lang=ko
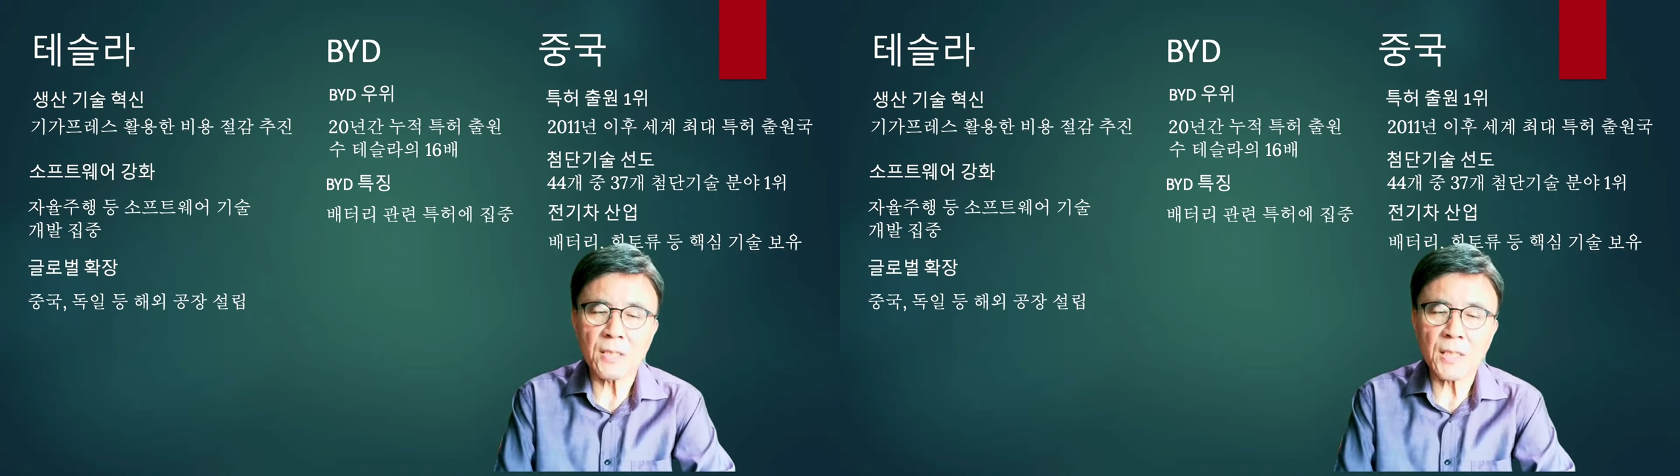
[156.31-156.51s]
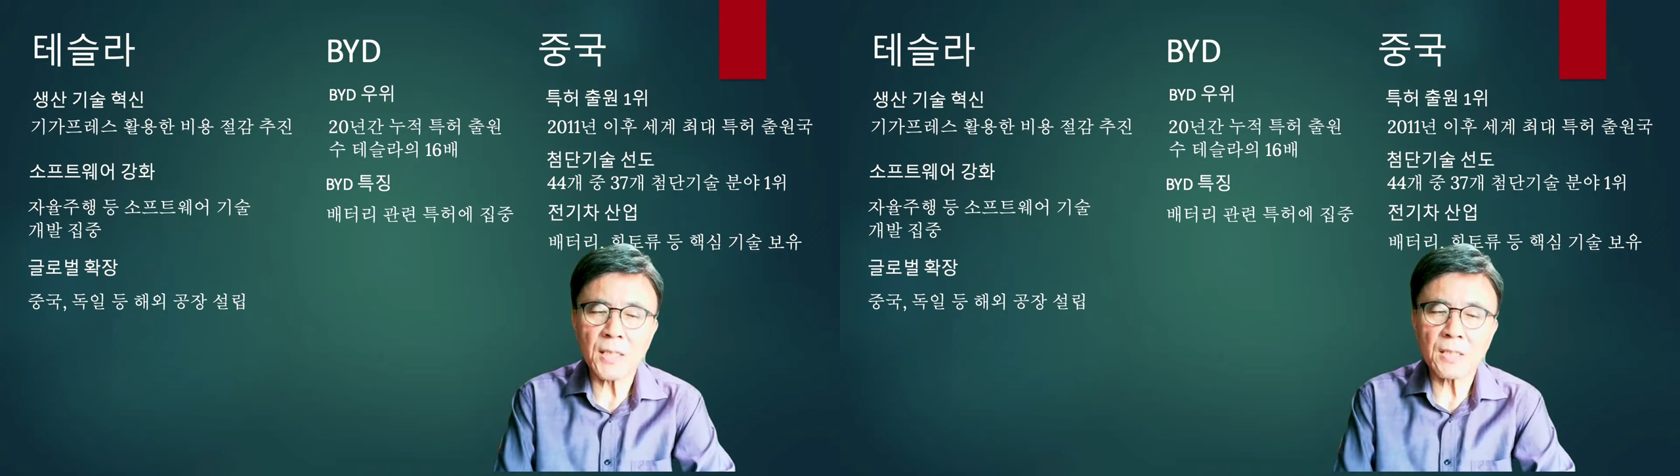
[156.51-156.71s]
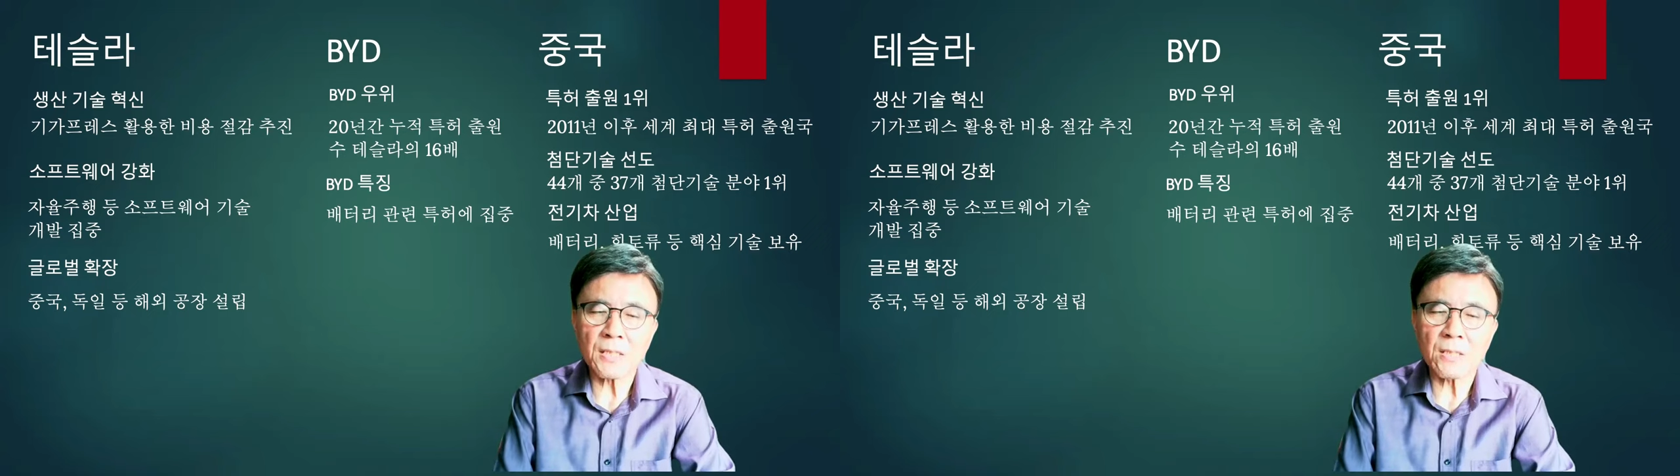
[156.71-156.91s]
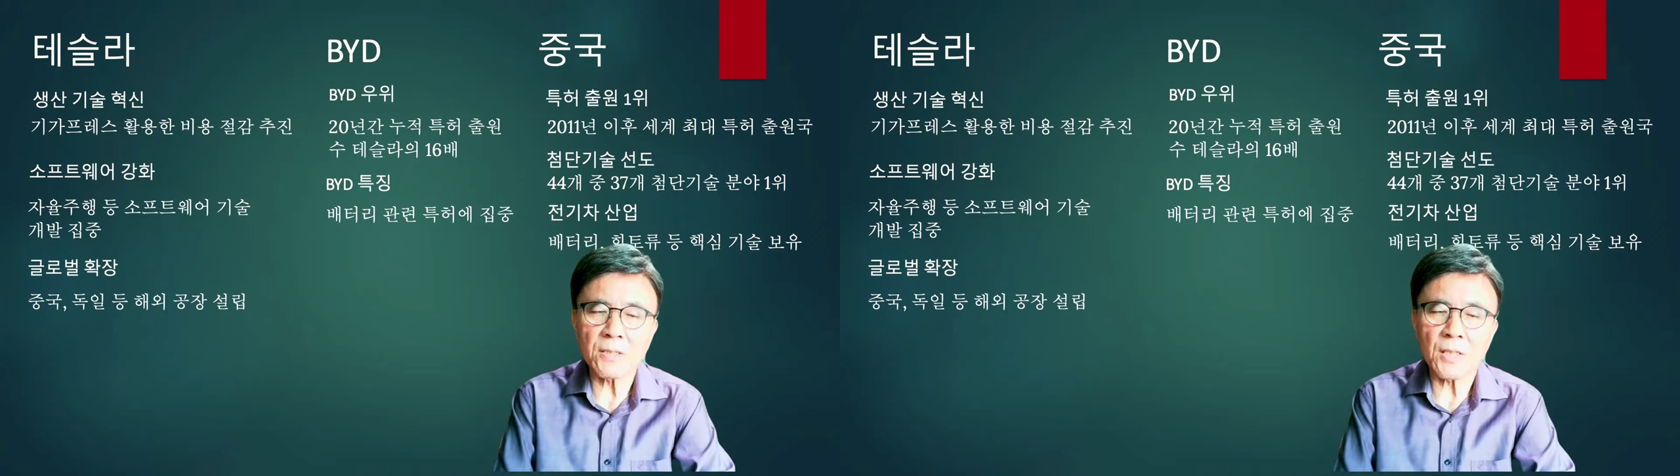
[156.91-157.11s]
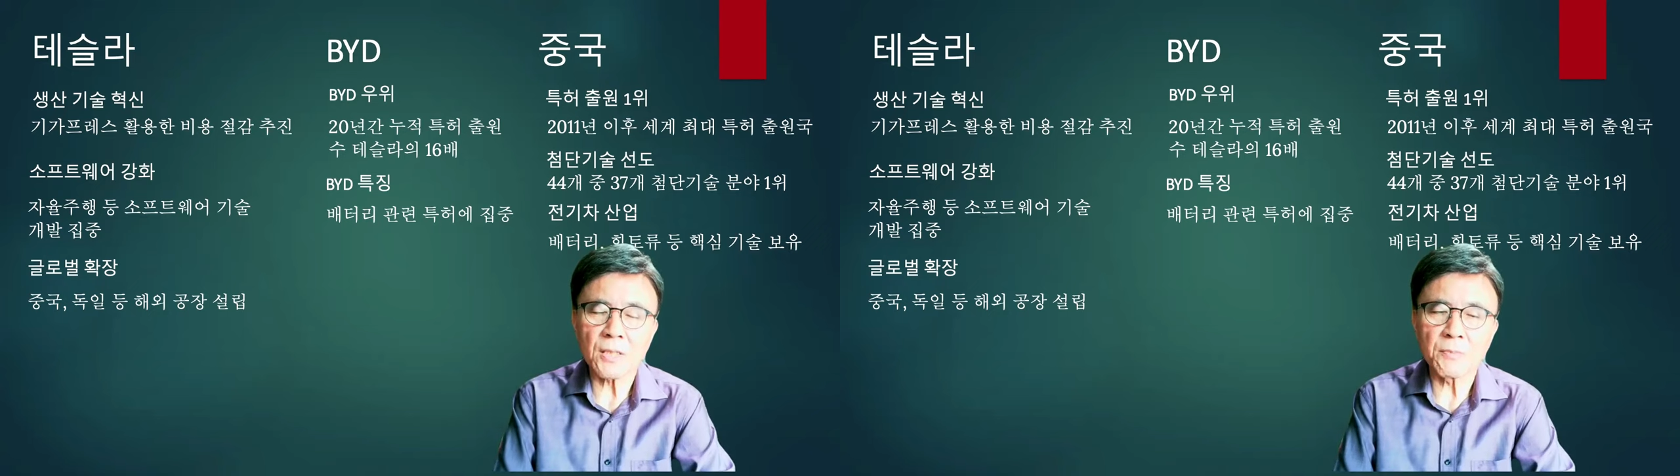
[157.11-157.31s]
깨달았다는
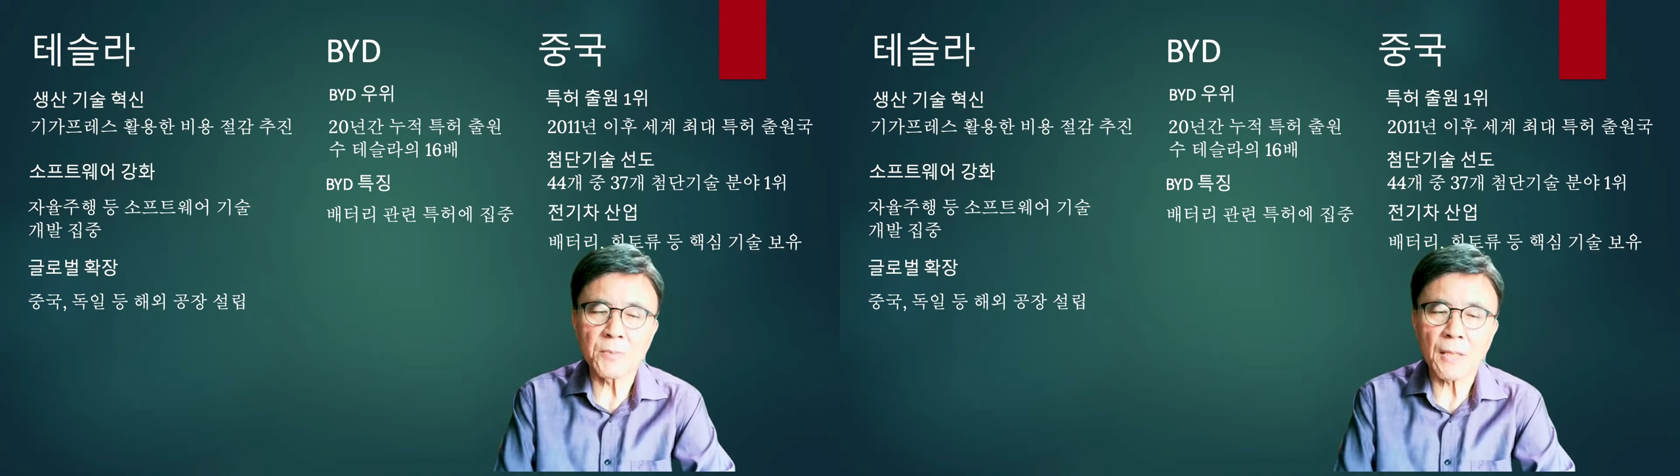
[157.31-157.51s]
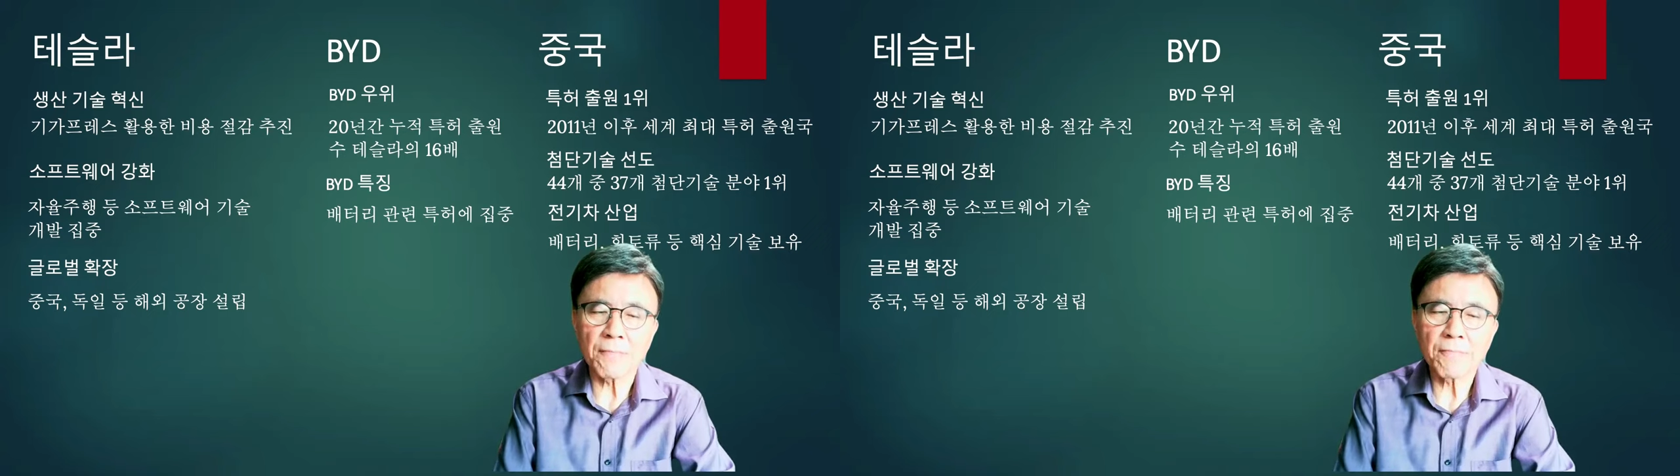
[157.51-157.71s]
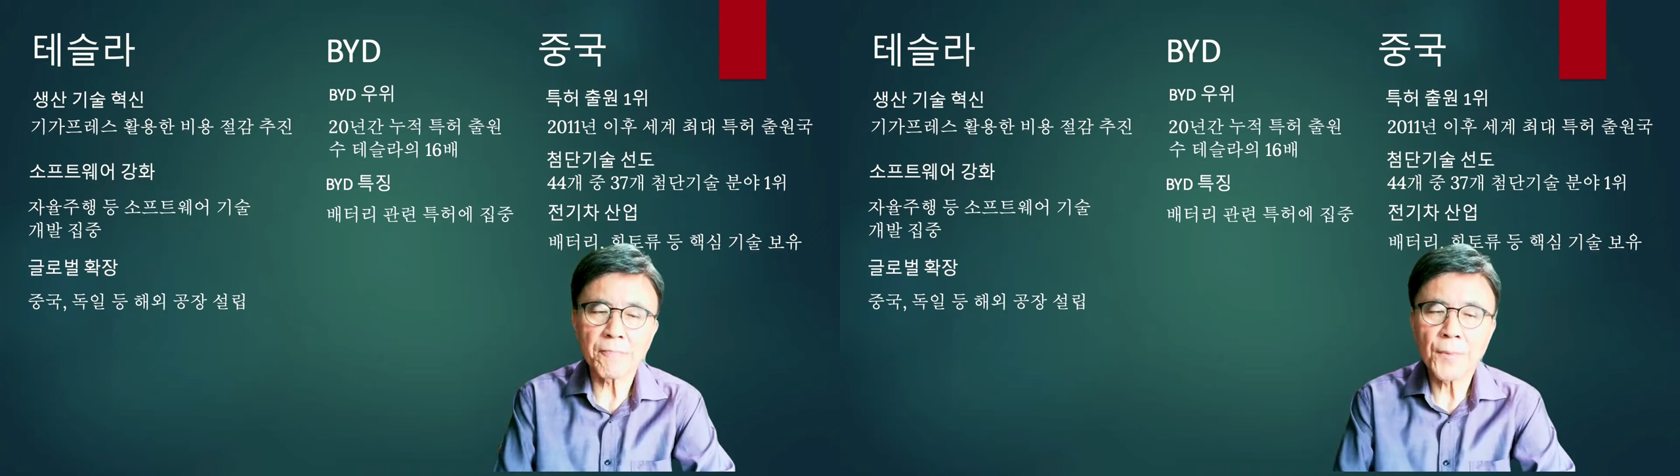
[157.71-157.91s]
것이겠습니다.